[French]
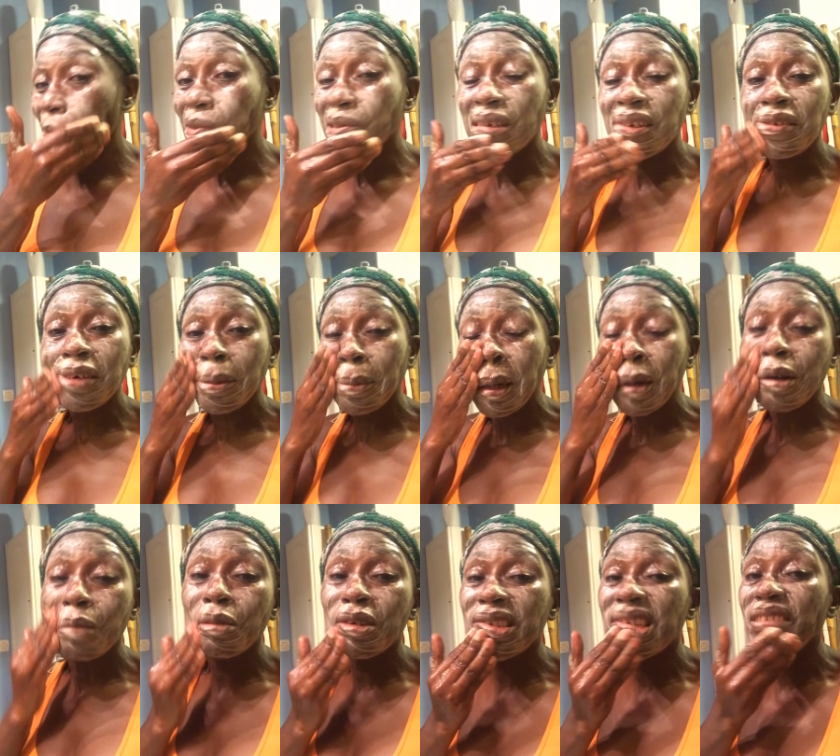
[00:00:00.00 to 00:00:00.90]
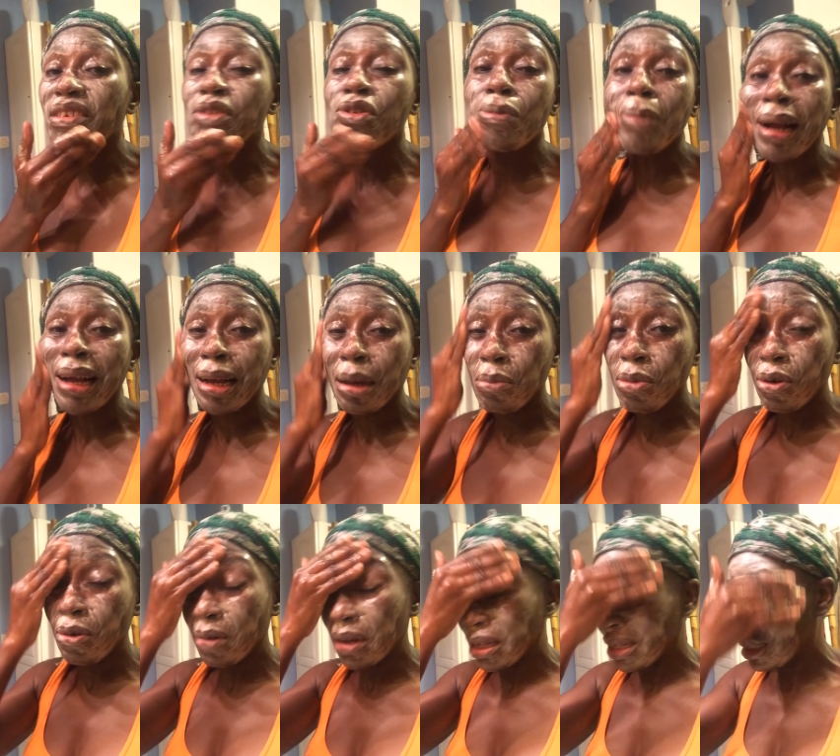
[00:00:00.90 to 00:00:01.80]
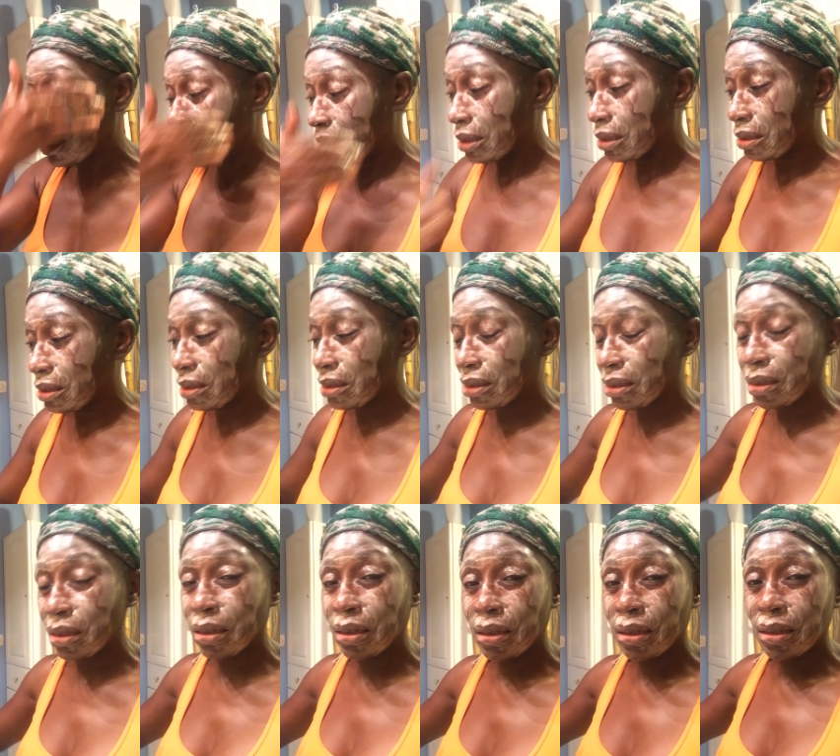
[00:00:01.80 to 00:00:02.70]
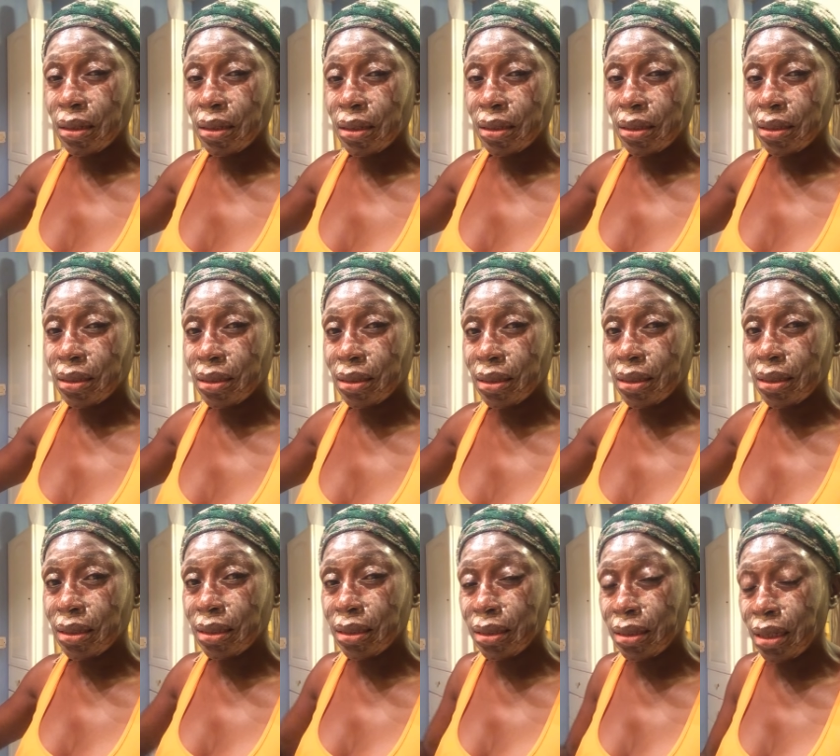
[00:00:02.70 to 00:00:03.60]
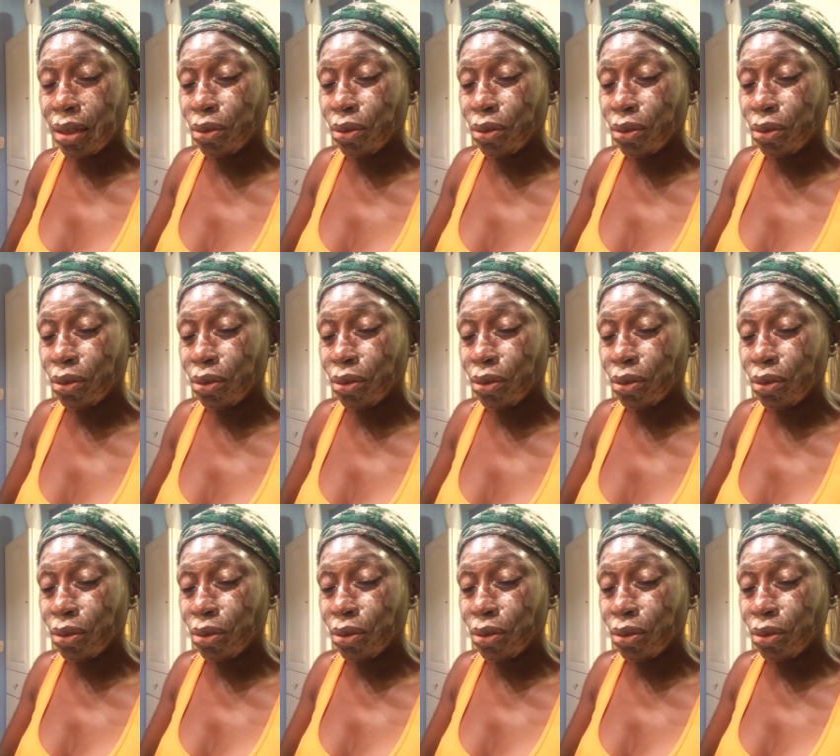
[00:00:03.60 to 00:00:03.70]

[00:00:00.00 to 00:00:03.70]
C'est vraiment comme le savon de Macabo, hein. C'est